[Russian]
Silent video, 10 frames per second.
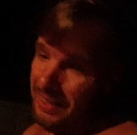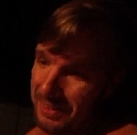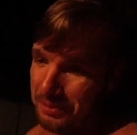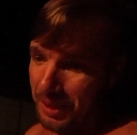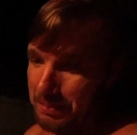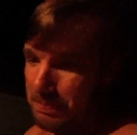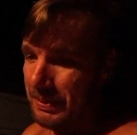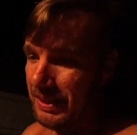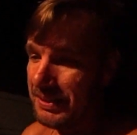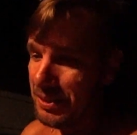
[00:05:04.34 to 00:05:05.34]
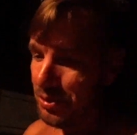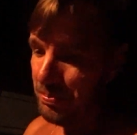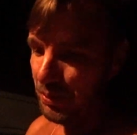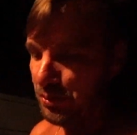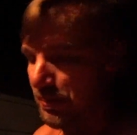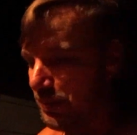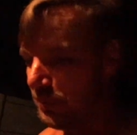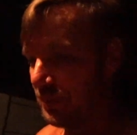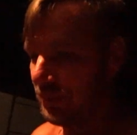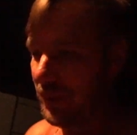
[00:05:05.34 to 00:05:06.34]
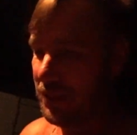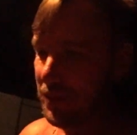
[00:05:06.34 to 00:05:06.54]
Ну так попытаться, чтобы пыру успокоить, вот какое